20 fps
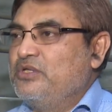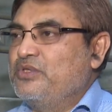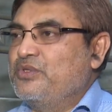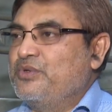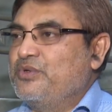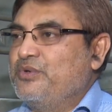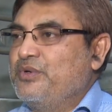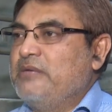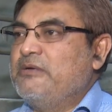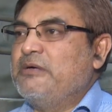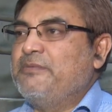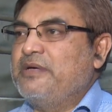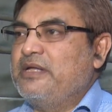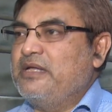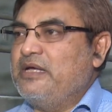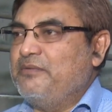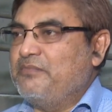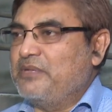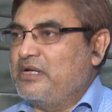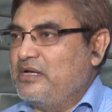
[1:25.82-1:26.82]
তো এ
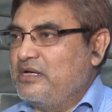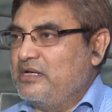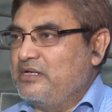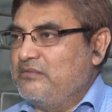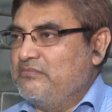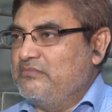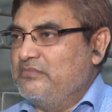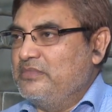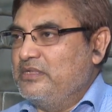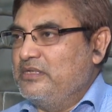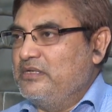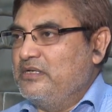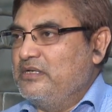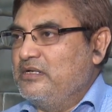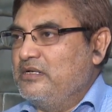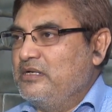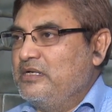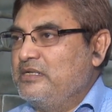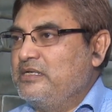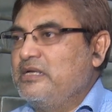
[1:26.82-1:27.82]
ব্যাপারে আমরা
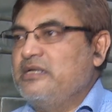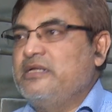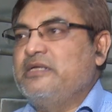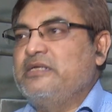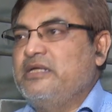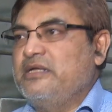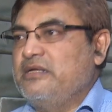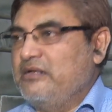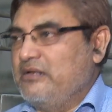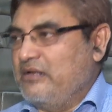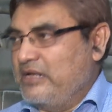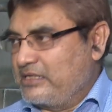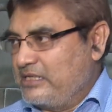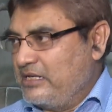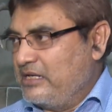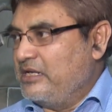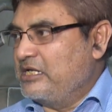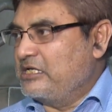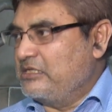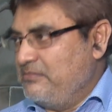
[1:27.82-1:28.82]
এটা রিটার্ন
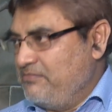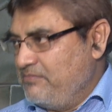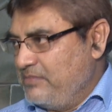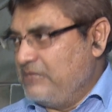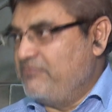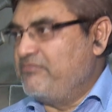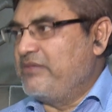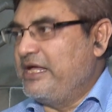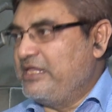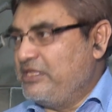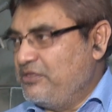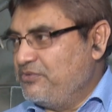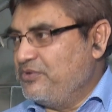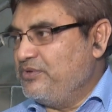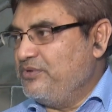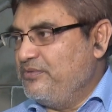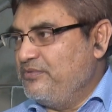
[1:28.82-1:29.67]
একটা রিপ্লাই দিব